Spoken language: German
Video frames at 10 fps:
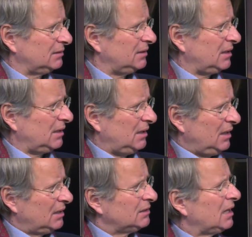der
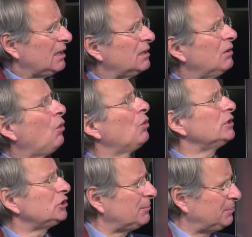nach Henri
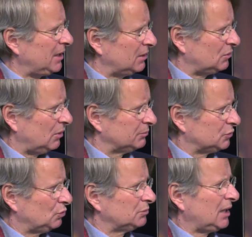Chapelle kommt,
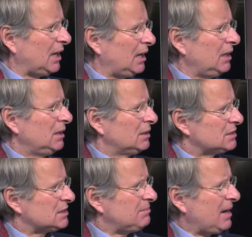um da
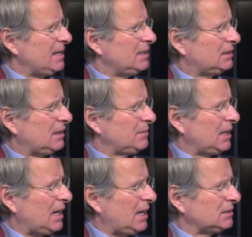zwei
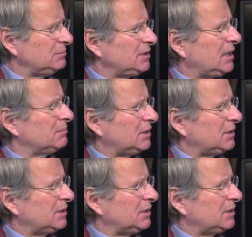Kameraden mit einem